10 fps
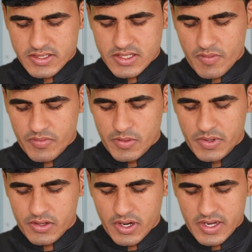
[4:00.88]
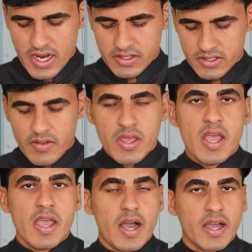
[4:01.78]
एग्जाम विल बी कंडक्ट
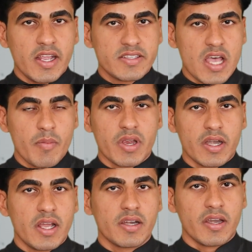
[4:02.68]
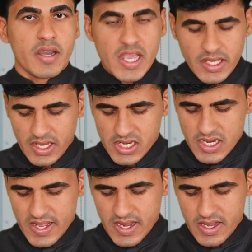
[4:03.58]
अगर एग्जाम कंडक्ट नहीं किया
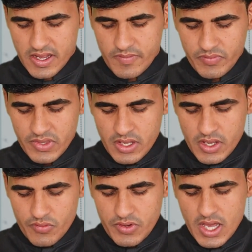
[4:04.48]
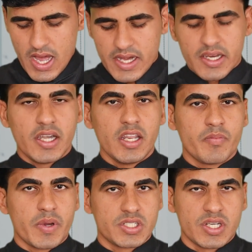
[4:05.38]
जा रहा है वी आर
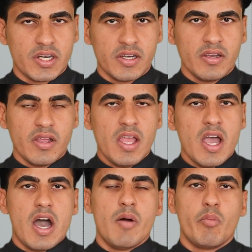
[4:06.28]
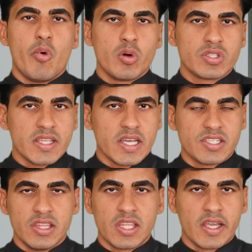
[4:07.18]
गेटिंग फ्रस्ट्रेटेड हम बहुत ज़्यादा
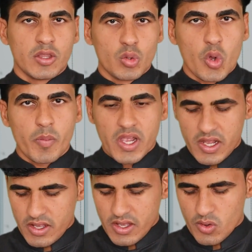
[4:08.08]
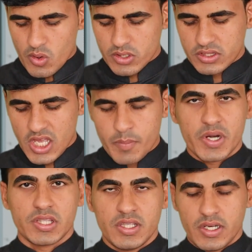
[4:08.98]
चिंता के दौर में हैं और दिन
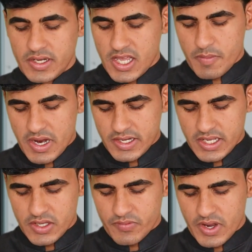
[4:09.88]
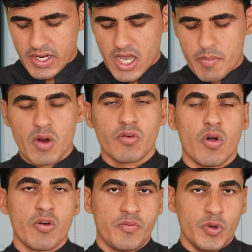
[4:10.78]
प्रतिदिन डे बाई डे द वर्ड अबाउट
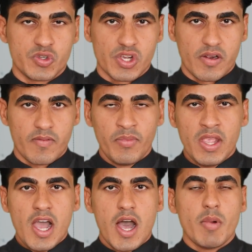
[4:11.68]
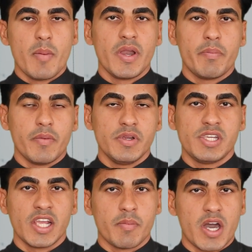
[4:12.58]
आवर फ्यूचर हम अपने
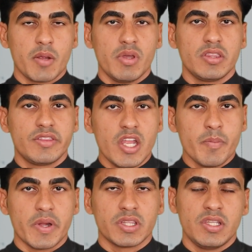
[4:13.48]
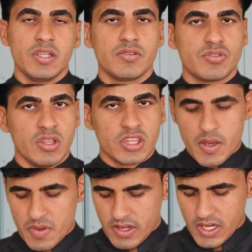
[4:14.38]
भविष्य के बारे में दिन प्रतिदिन
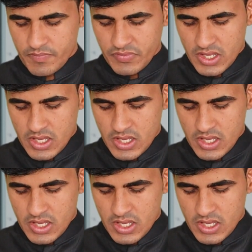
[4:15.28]
चिंता में हैं